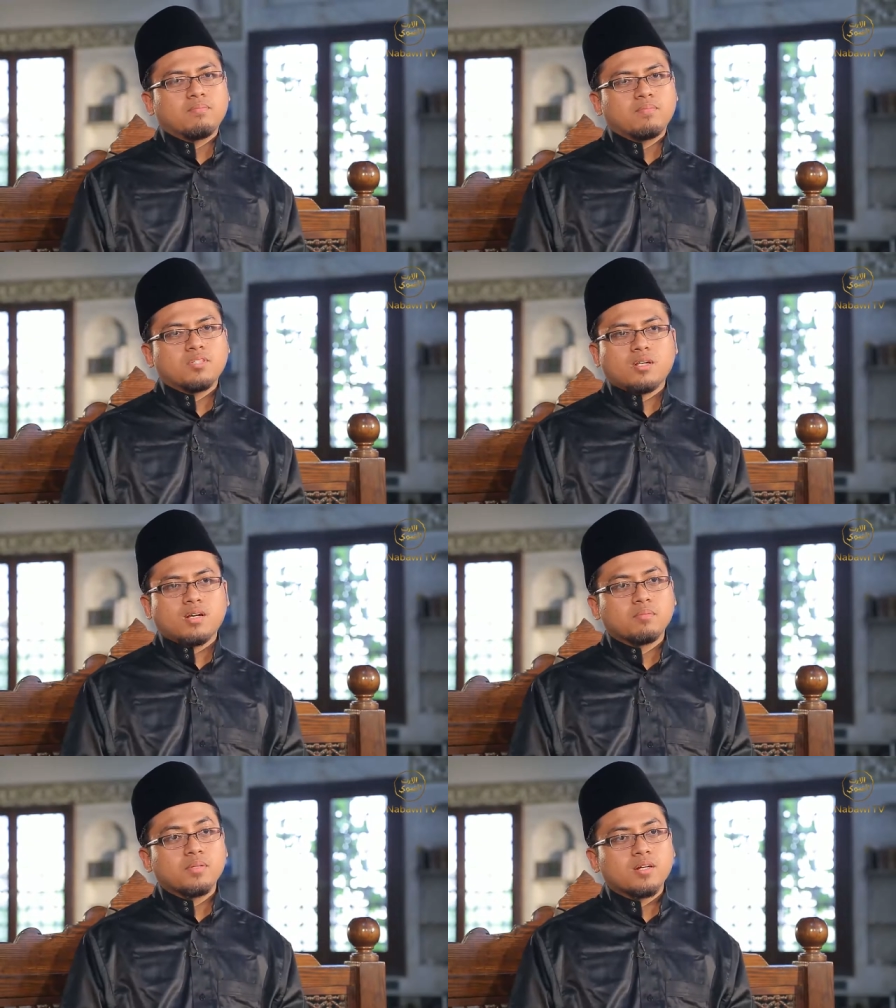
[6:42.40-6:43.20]

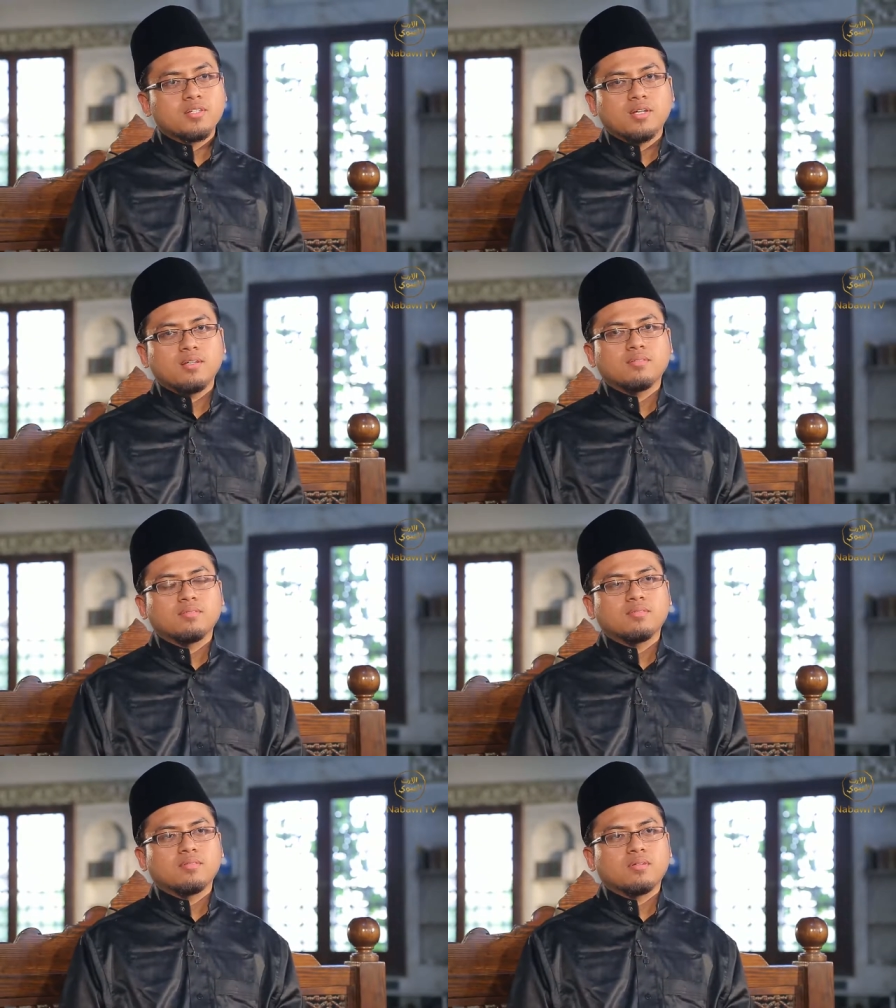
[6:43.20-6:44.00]
misalkan bekerja,
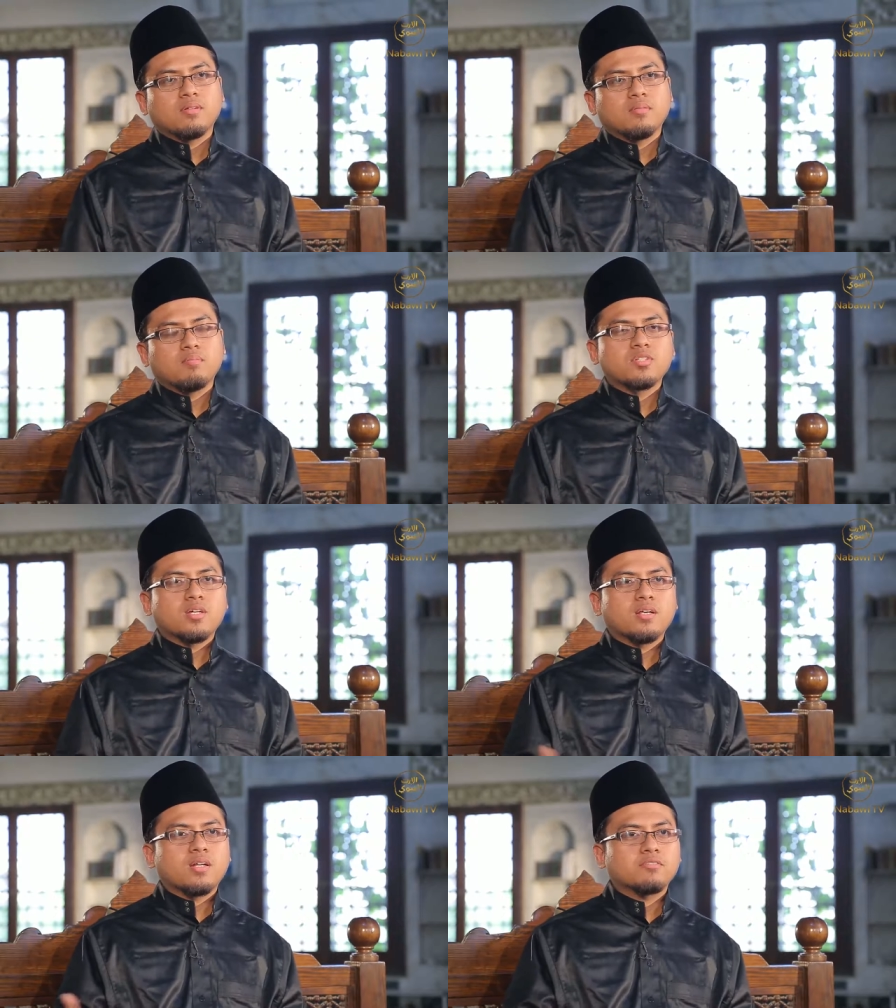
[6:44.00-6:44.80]

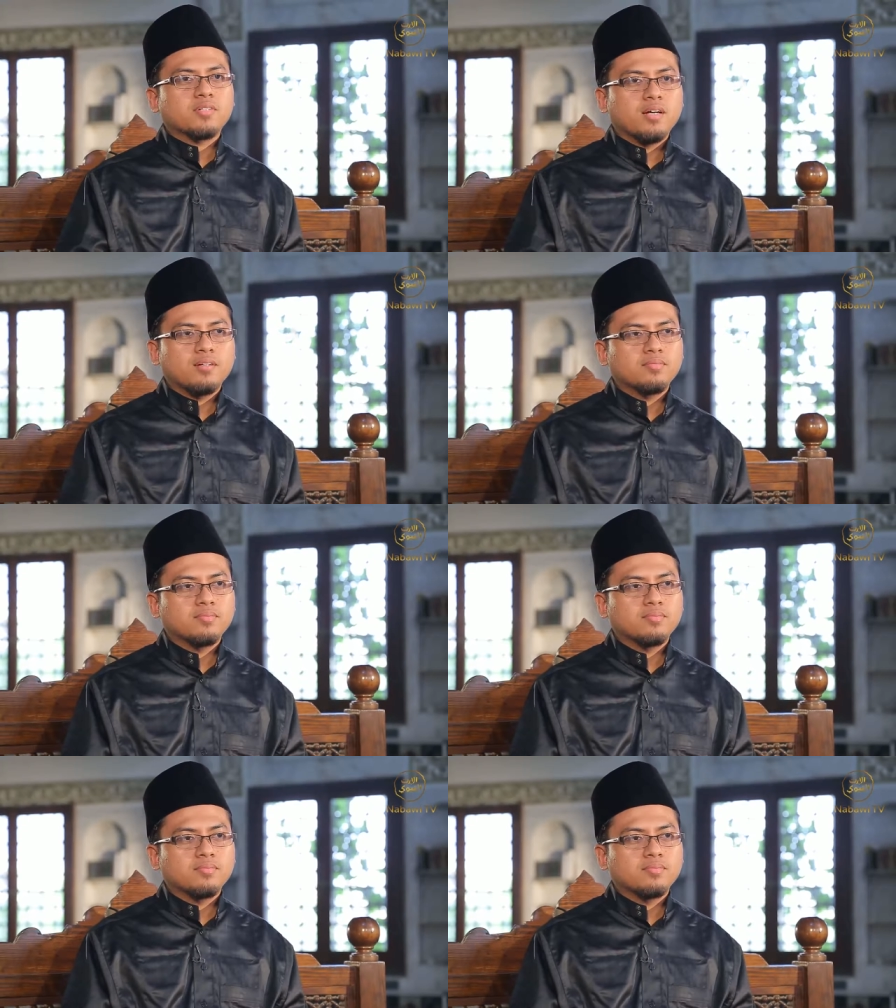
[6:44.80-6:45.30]
mencari nafkah,